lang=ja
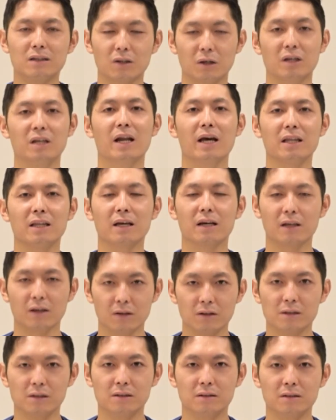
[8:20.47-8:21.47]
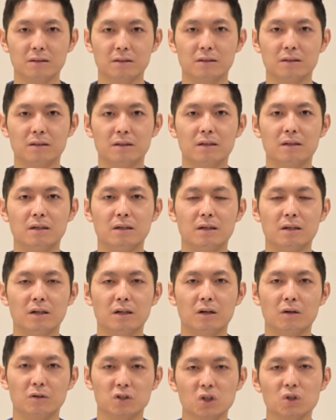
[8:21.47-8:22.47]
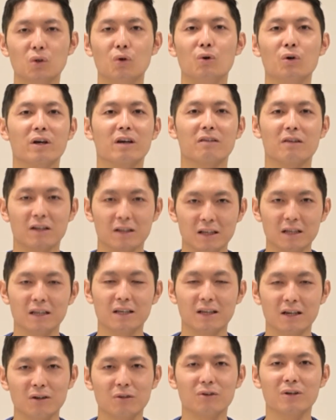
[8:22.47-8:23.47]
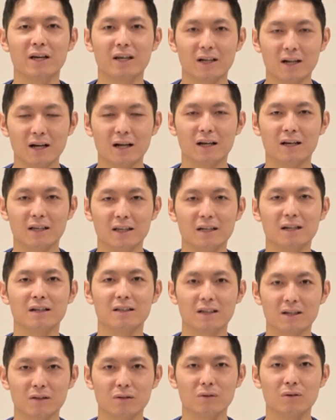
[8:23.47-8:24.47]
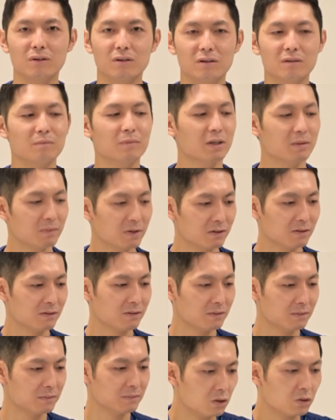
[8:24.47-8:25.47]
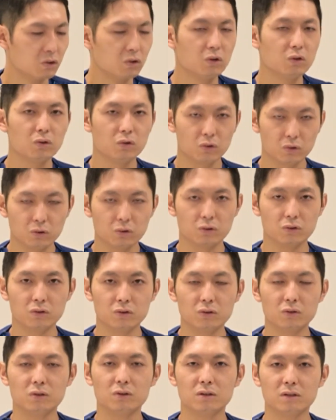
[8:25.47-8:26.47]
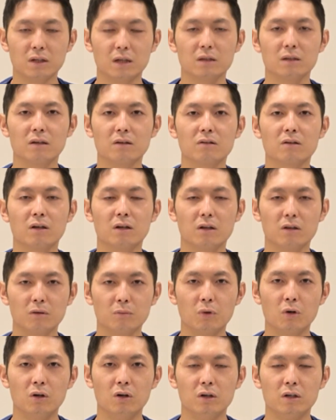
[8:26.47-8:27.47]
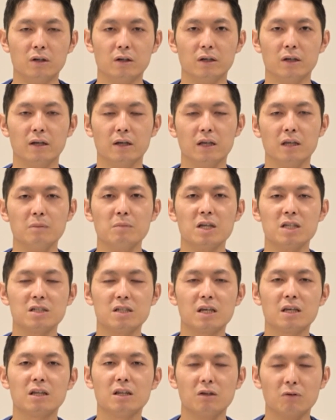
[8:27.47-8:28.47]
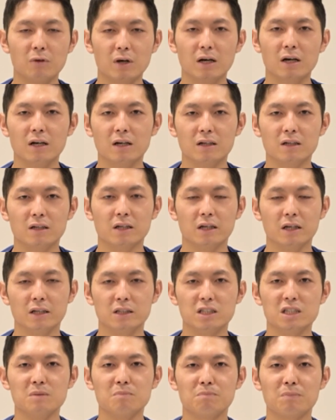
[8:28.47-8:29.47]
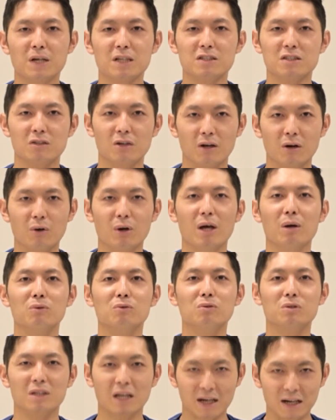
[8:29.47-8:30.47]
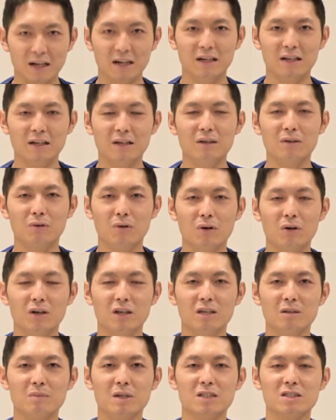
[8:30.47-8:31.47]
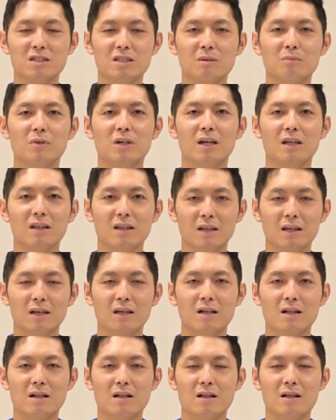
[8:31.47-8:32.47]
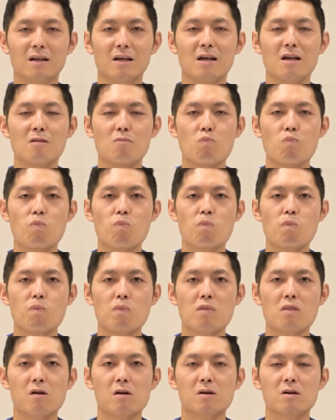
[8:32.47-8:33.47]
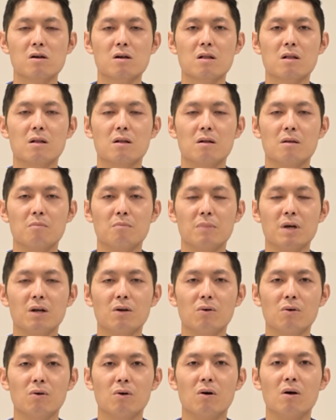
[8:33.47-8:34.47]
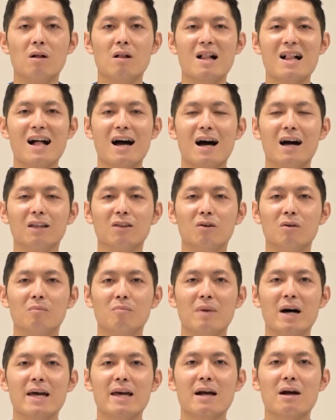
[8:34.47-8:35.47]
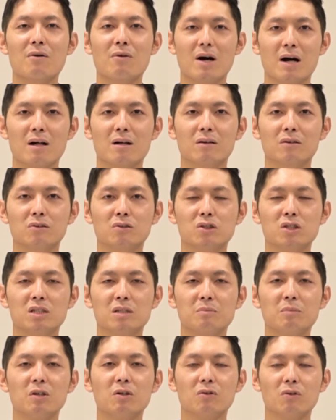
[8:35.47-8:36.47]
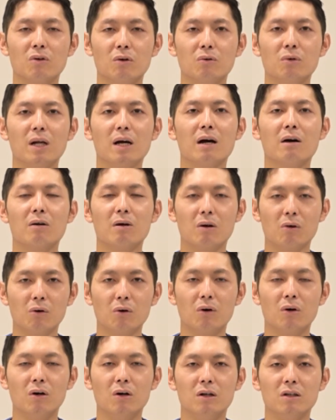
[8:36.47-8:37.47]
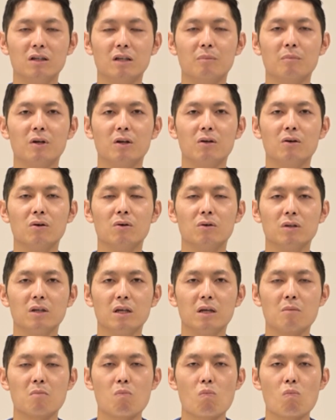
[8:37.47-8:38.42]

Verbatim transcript: と開いてあげるちょっと大げさにやるぐらいがいいかなと思いますぐるぐるなんですけれども、えー、イメージ的には、チンパンジーとかオランウータンをイメージしてもらって、えー、ベロを歯の前側唇の裏側を舐めるように